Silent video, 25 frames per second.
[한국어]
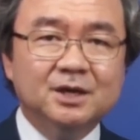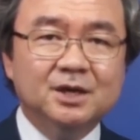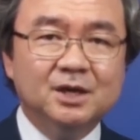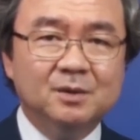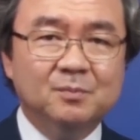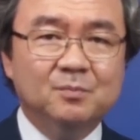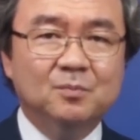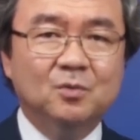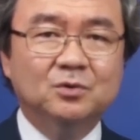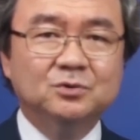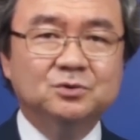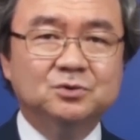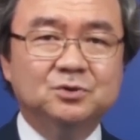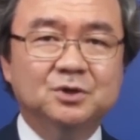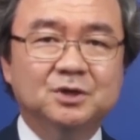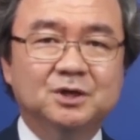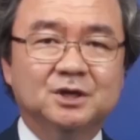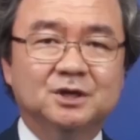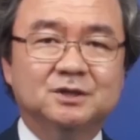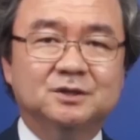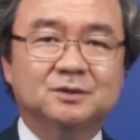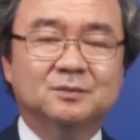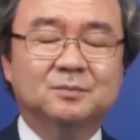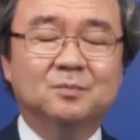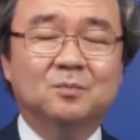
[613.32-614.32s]

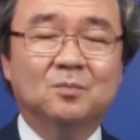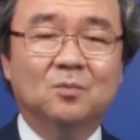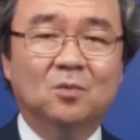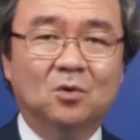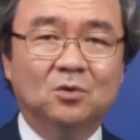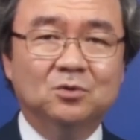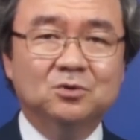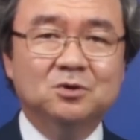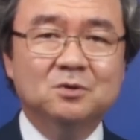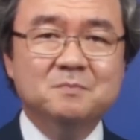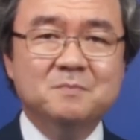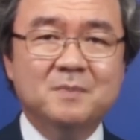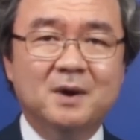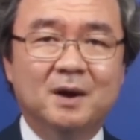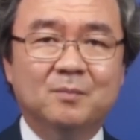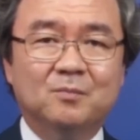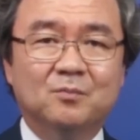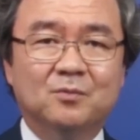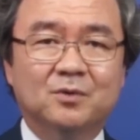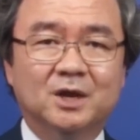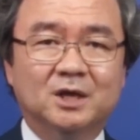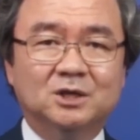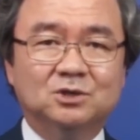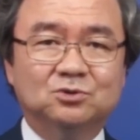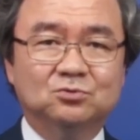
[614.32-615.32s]
인본주의는 모든
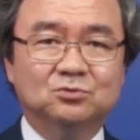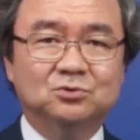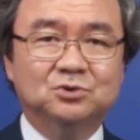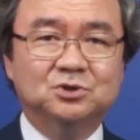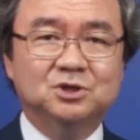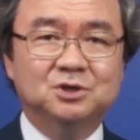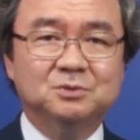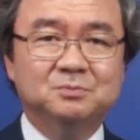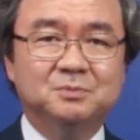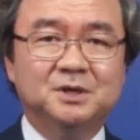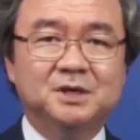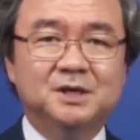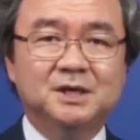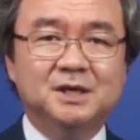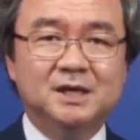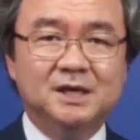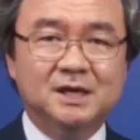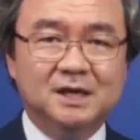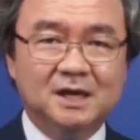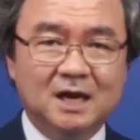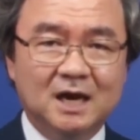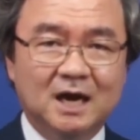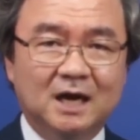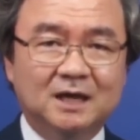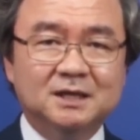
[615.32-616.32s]
만물의 중심이
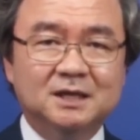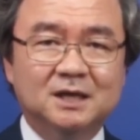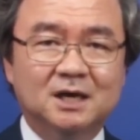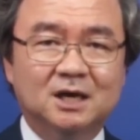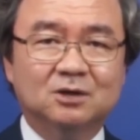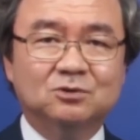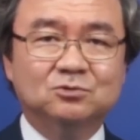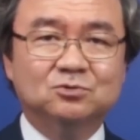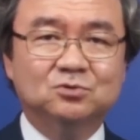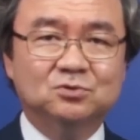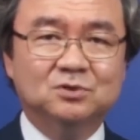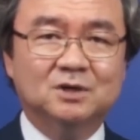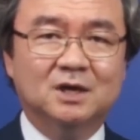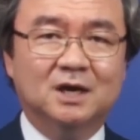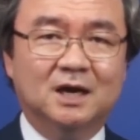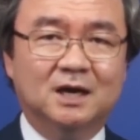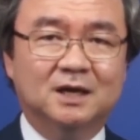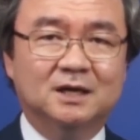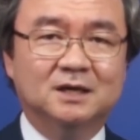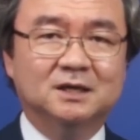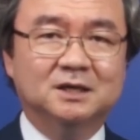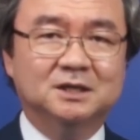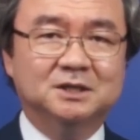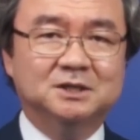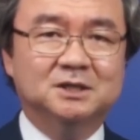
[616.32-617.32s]
인간이라고
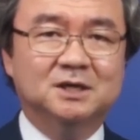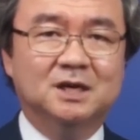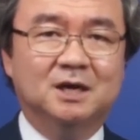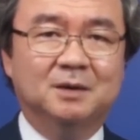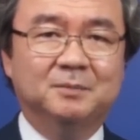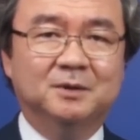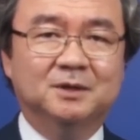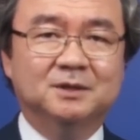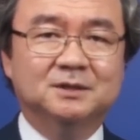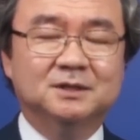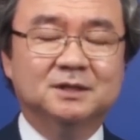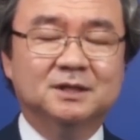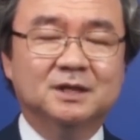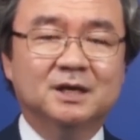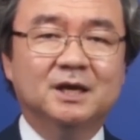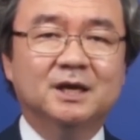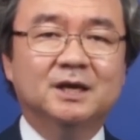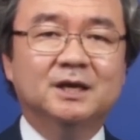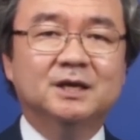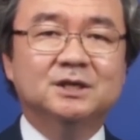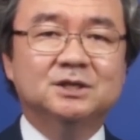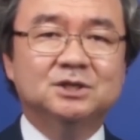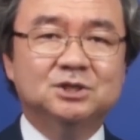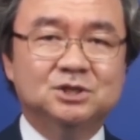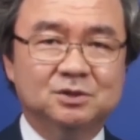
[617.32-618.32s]
주장하는 것이라면
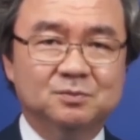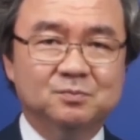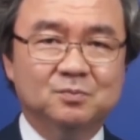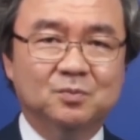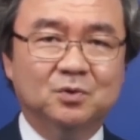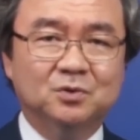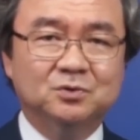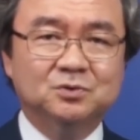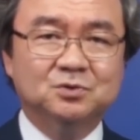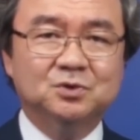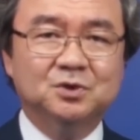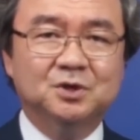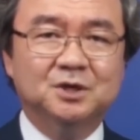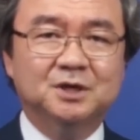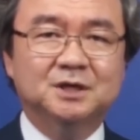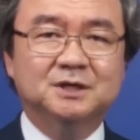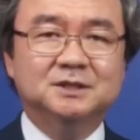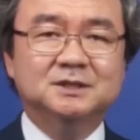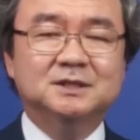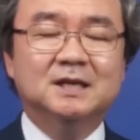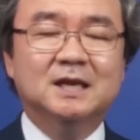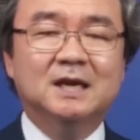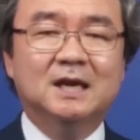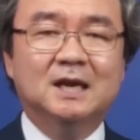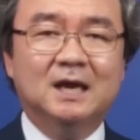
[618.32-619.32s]

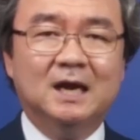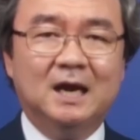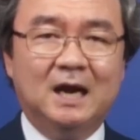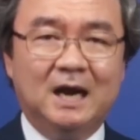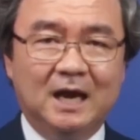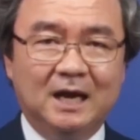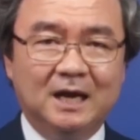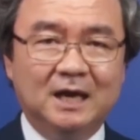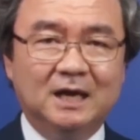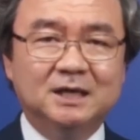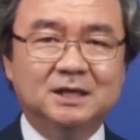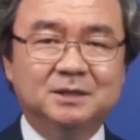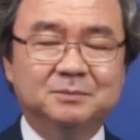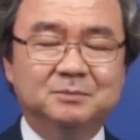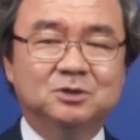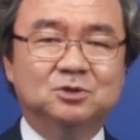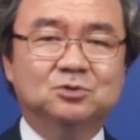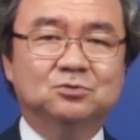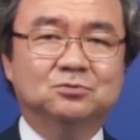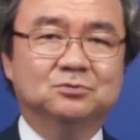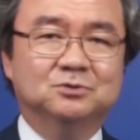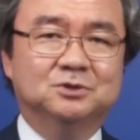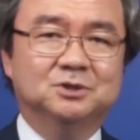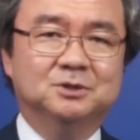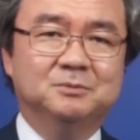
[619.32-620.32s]
신본주의는 하나님이
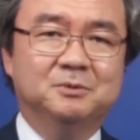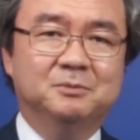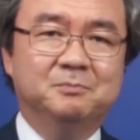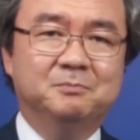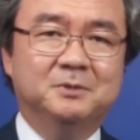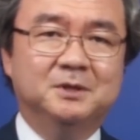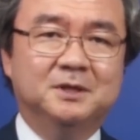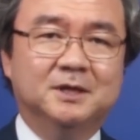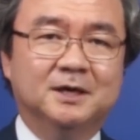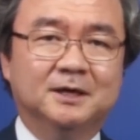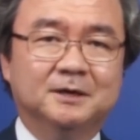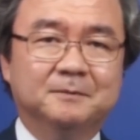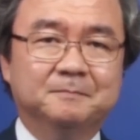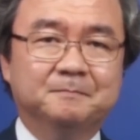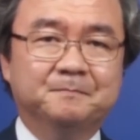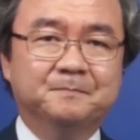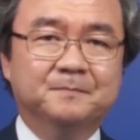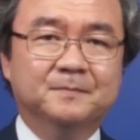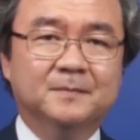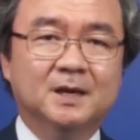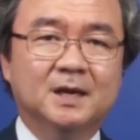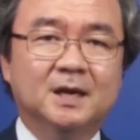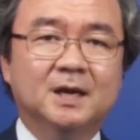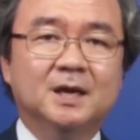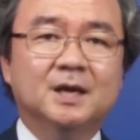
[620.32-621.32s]
중심입니다.
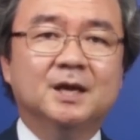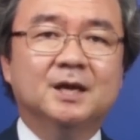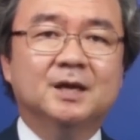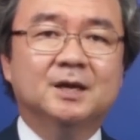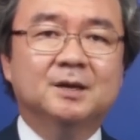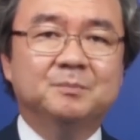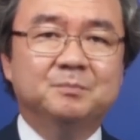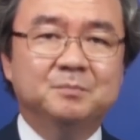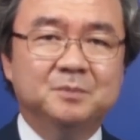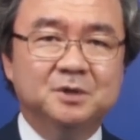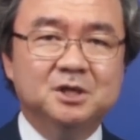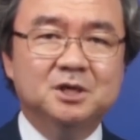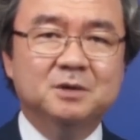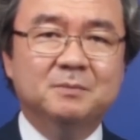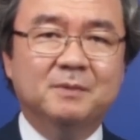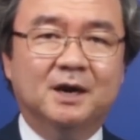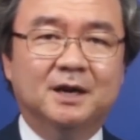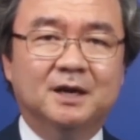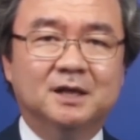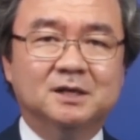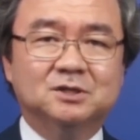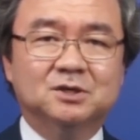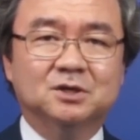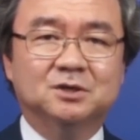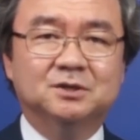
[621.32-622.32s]
믿음
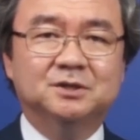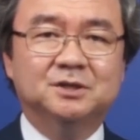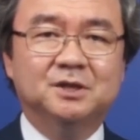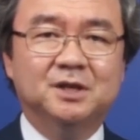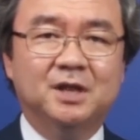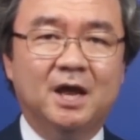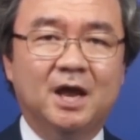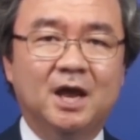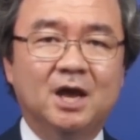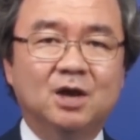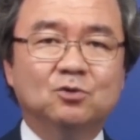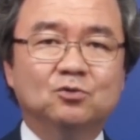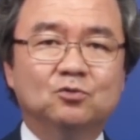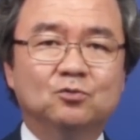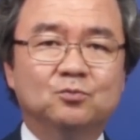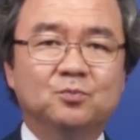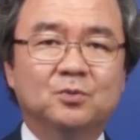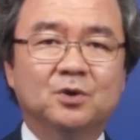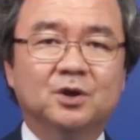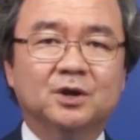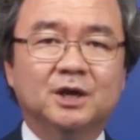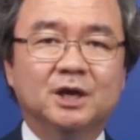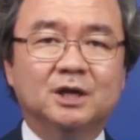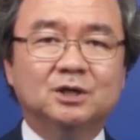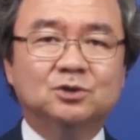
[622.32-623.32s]
안에서 내
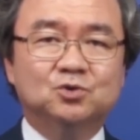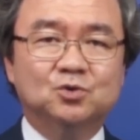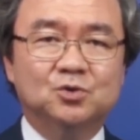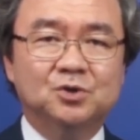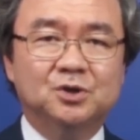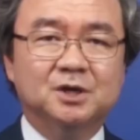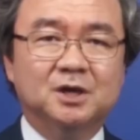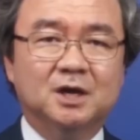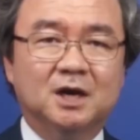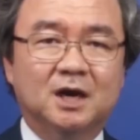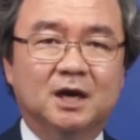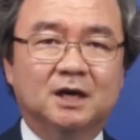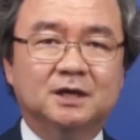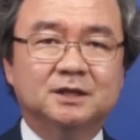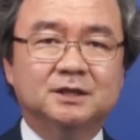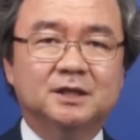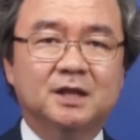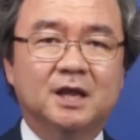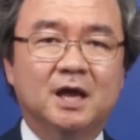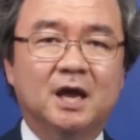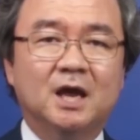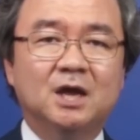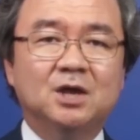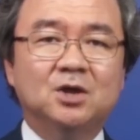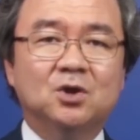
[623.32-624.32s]
운명의 주인과
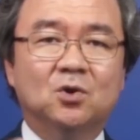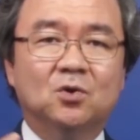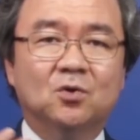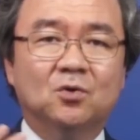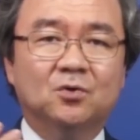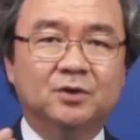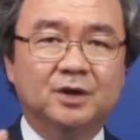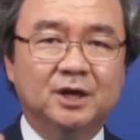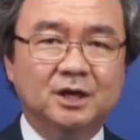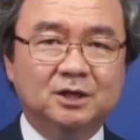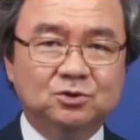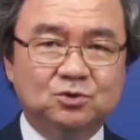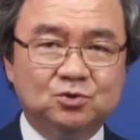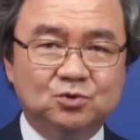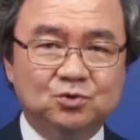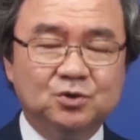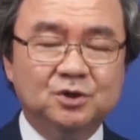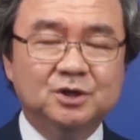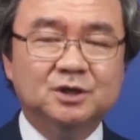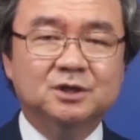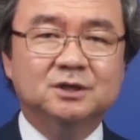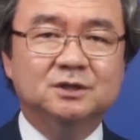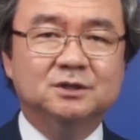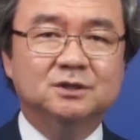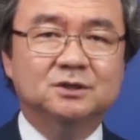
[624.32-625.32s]
내 영혼의
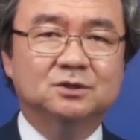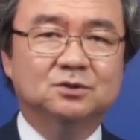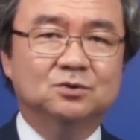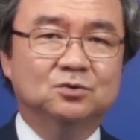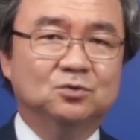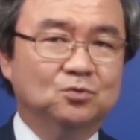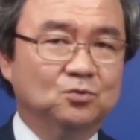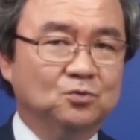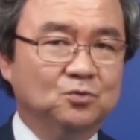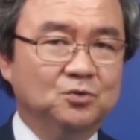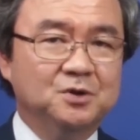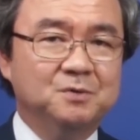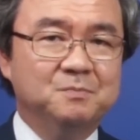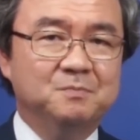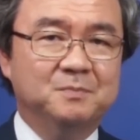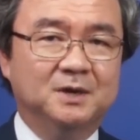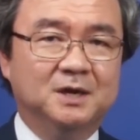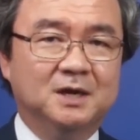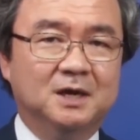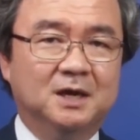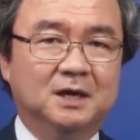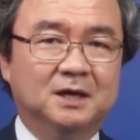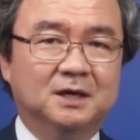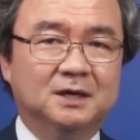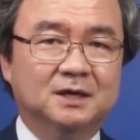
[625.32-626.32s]
주인은
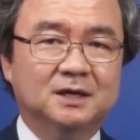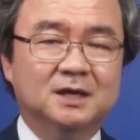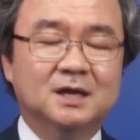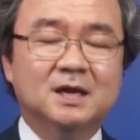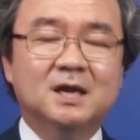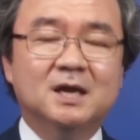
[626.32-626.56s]
누구입니까?